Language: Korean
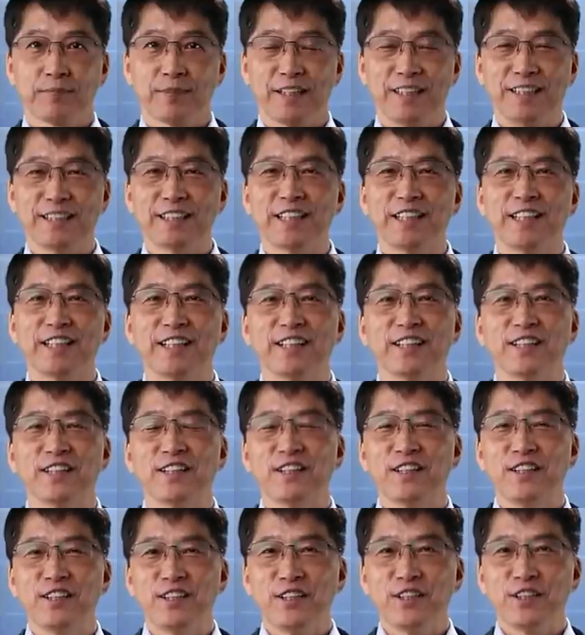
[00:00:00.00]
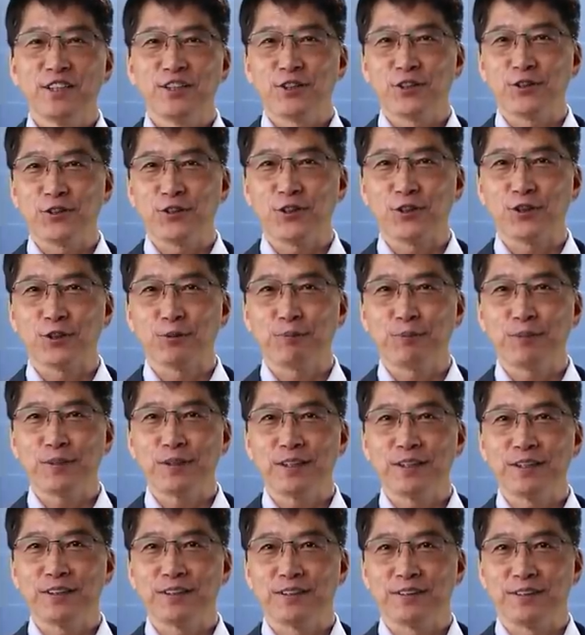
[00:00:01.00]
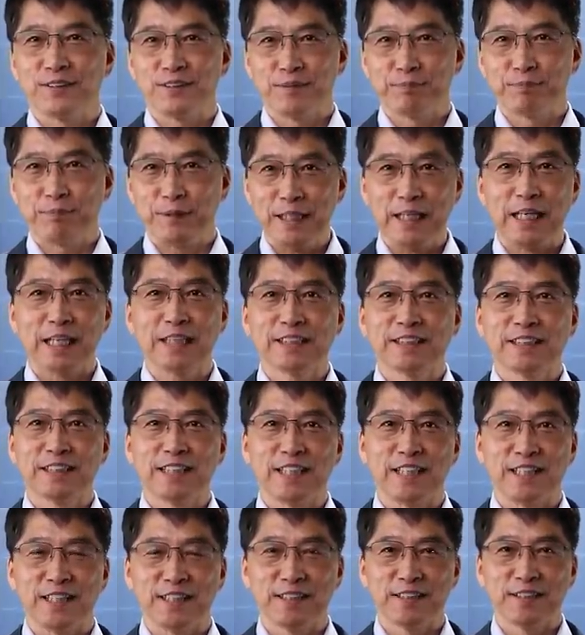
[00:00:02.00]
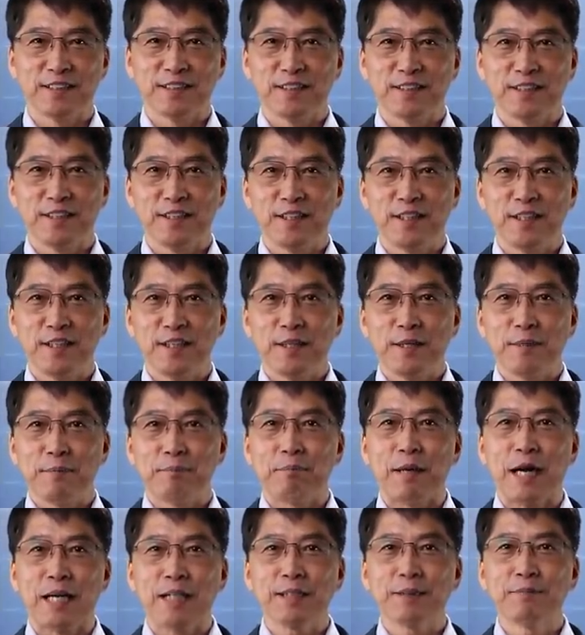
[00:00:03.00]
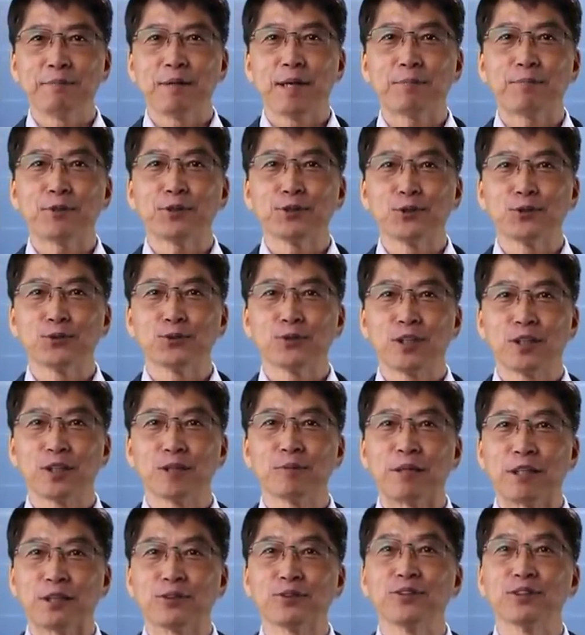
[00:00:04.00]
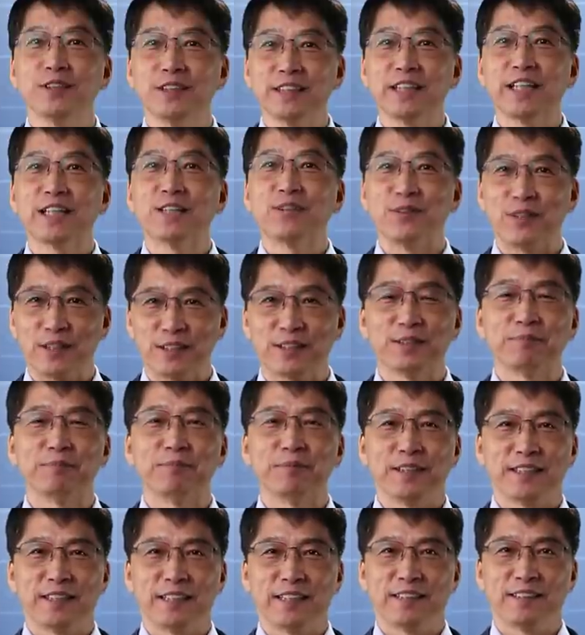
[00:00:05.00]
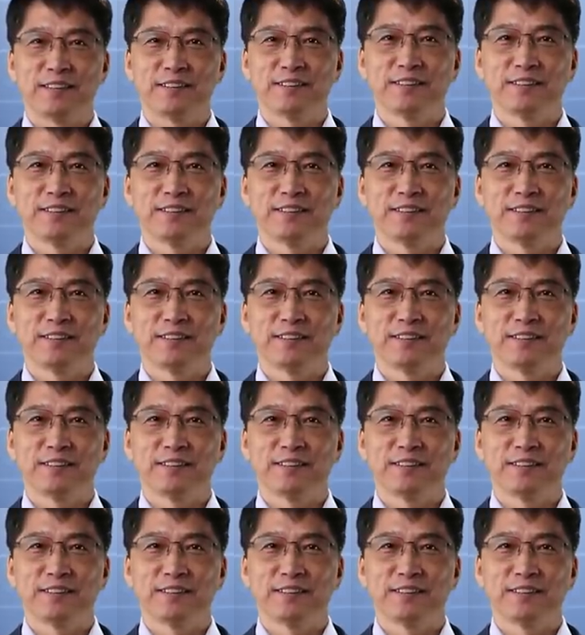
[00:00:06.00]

이제 성경으로 풀리는 빙하시대 마지막 퍼즐 조각을 맞추는 시간이 왔습니다.